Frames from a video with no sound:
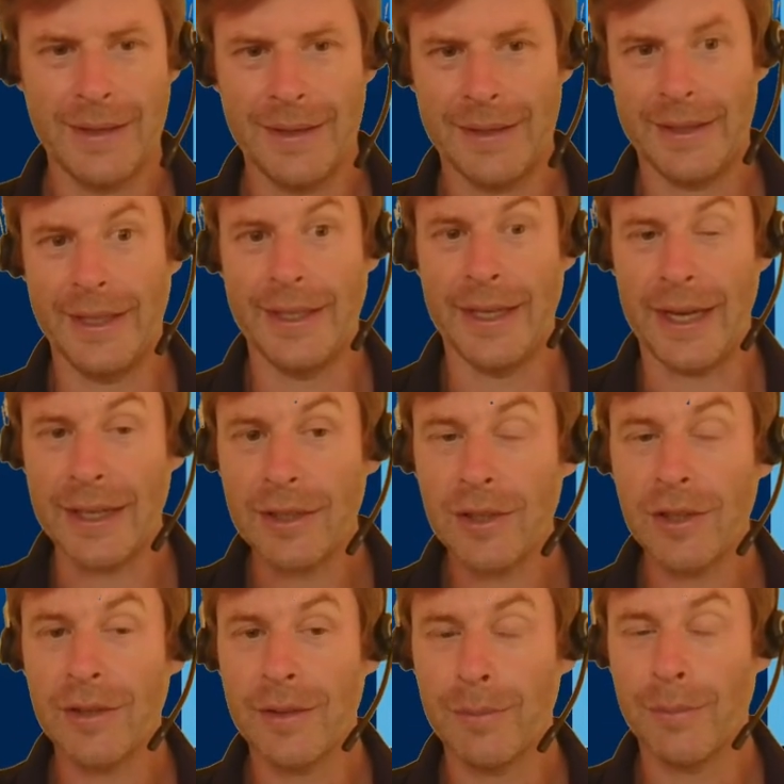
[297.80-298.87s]
Die
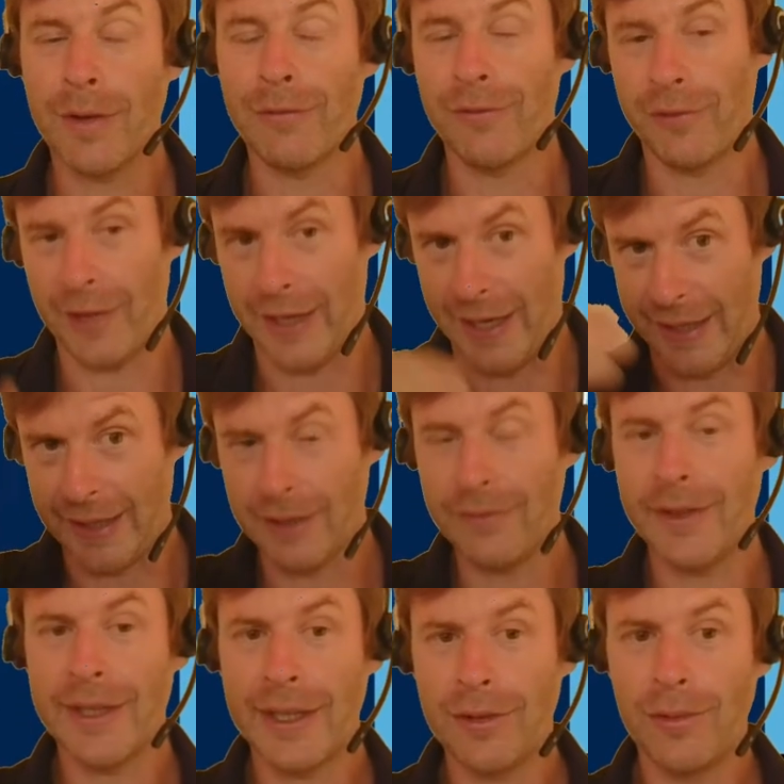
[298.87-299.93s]
Daten verlängern
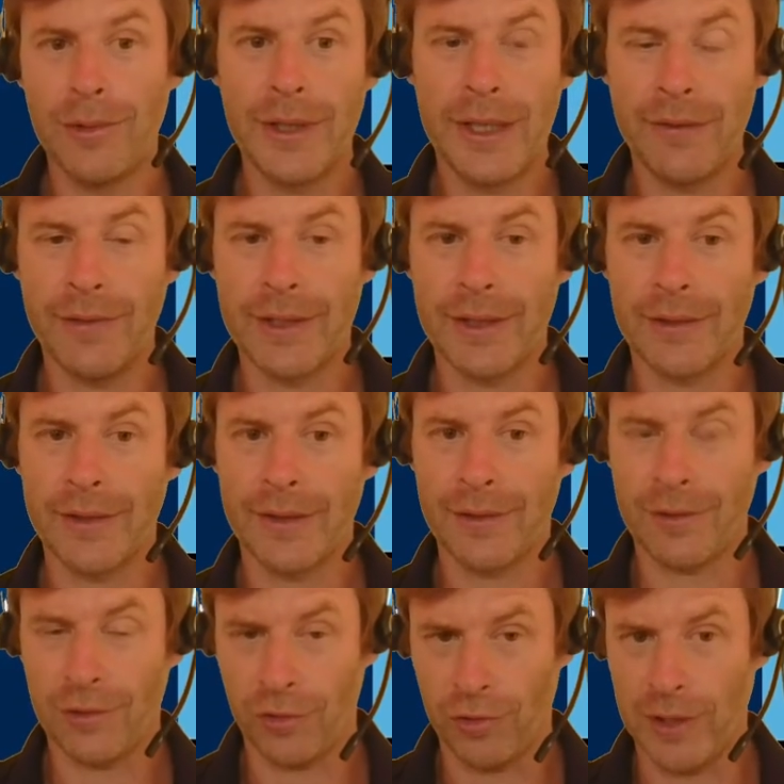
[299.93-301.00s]
wir natürlich, weil das
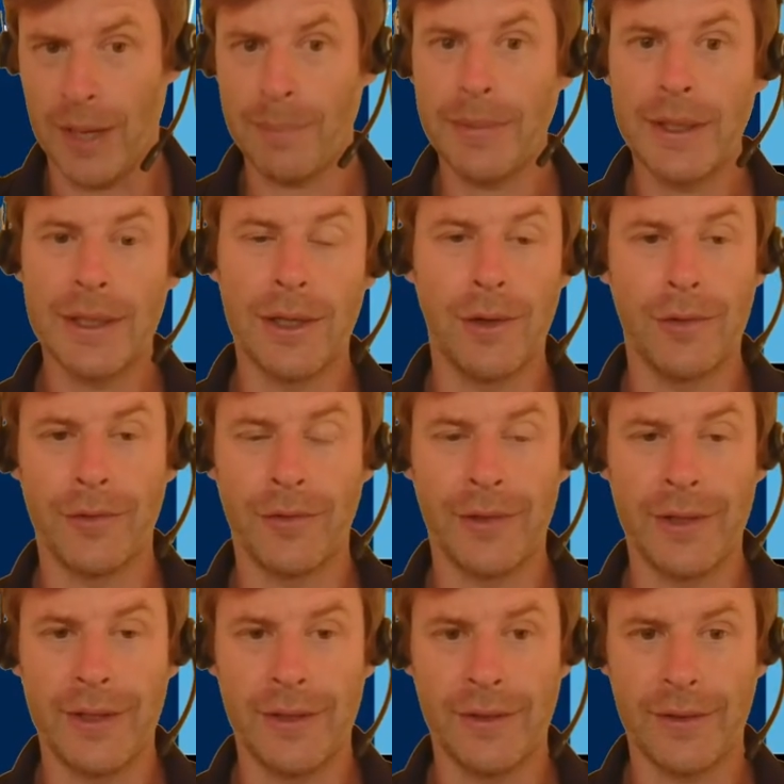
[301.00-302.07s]
jetzt schon abgelaufen
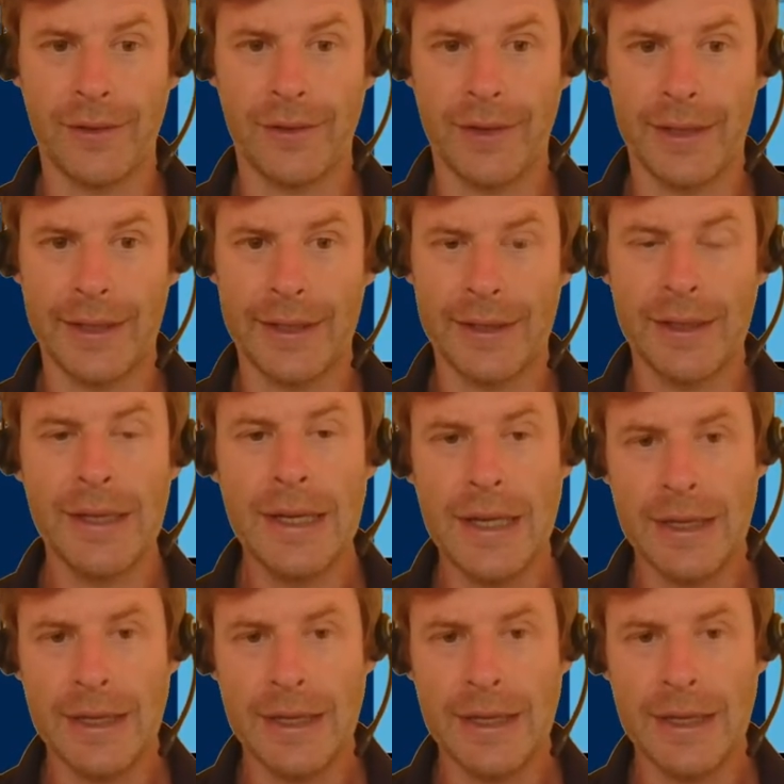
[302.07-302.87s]
sind, diese Zeiten.